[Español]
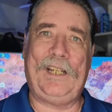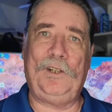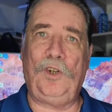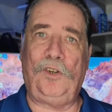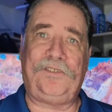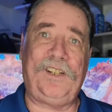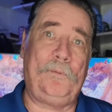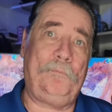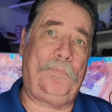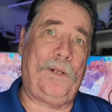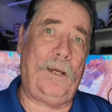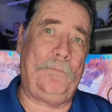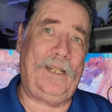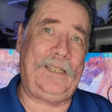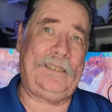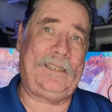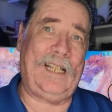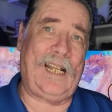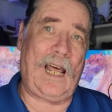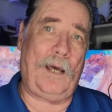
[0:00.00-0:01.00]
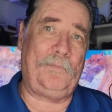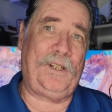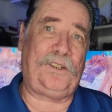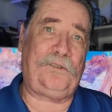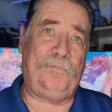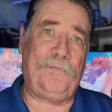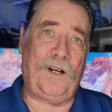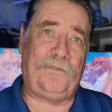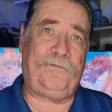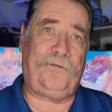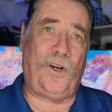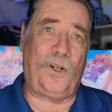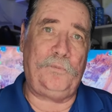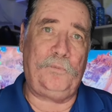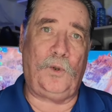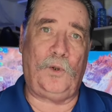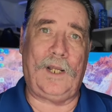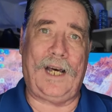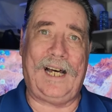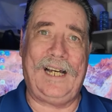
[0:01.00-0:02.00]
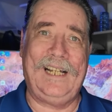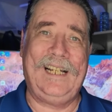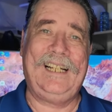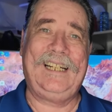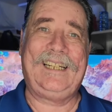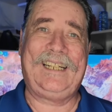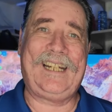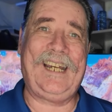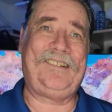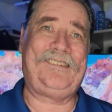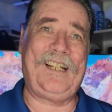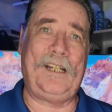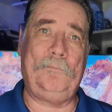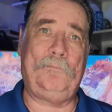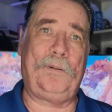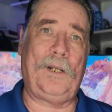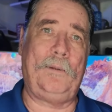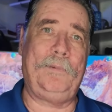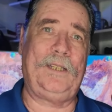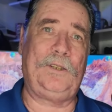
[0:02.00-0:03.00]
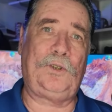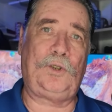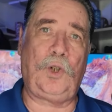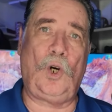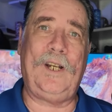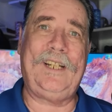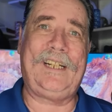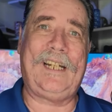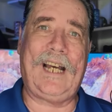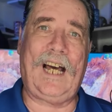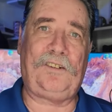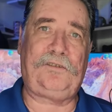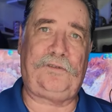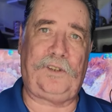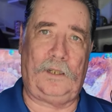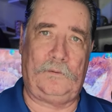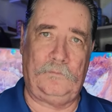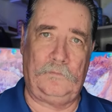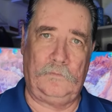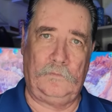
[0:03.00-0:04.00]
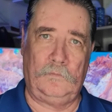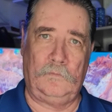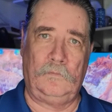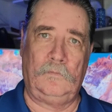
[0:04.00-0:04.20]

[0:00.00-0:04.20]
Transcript: que no se implemente la misma fórmula que se implementó en Gaza